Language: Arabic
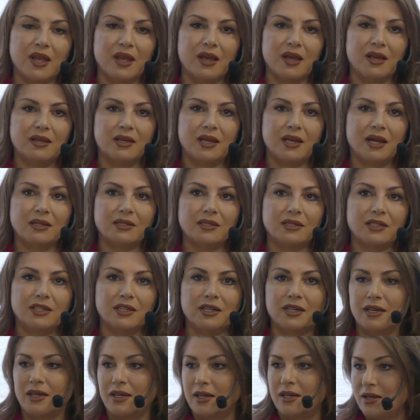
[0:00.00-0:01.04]
يعني
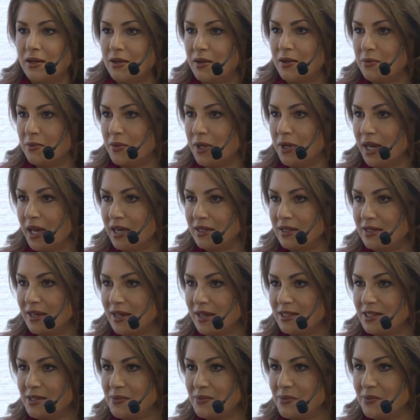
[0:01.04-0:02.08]
آه، بالعهد
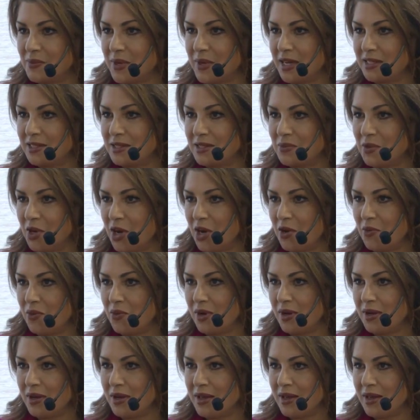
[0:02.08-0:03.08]
القديم آدم وحواء